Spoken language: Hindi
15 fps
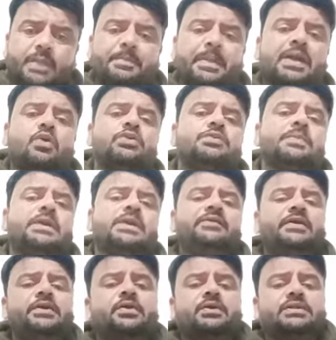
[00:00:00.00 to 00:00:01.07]
मैं रोज मेरी
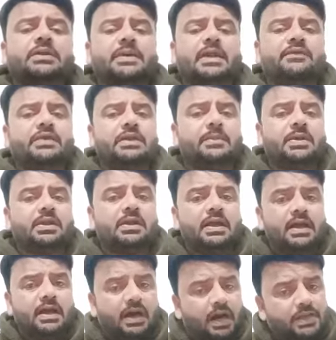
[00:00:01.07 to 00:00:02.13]
वीडियो के अंदर बड़ा विनम्र
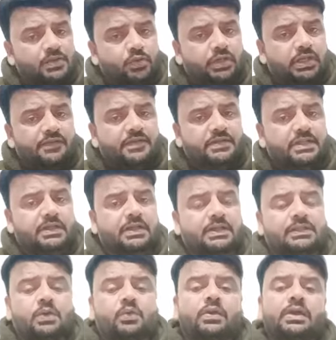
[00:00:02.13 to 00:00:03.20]
हाथ जोड़ के निवेदन
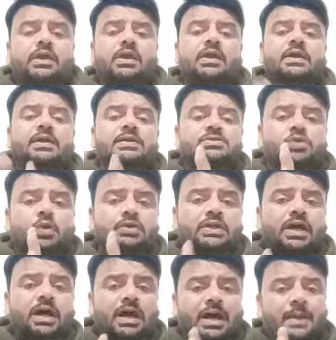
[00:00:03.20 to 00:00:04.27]
करता हूं कि सौदा
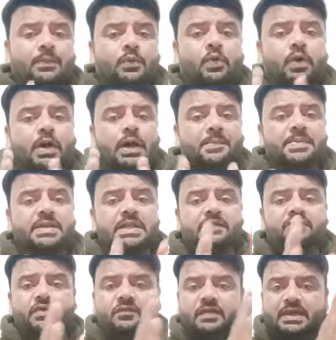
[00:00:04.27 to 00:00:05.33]
आपको अपने
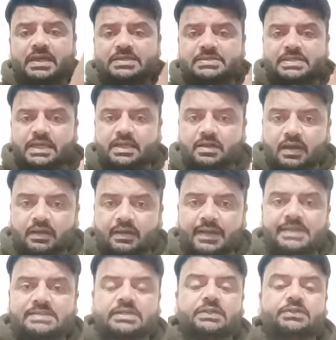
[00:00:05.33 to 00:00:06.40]
विवेक से करना
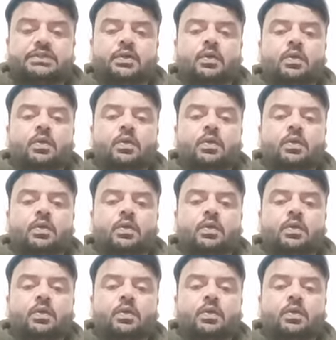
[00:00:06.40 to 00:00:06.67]
है साथियों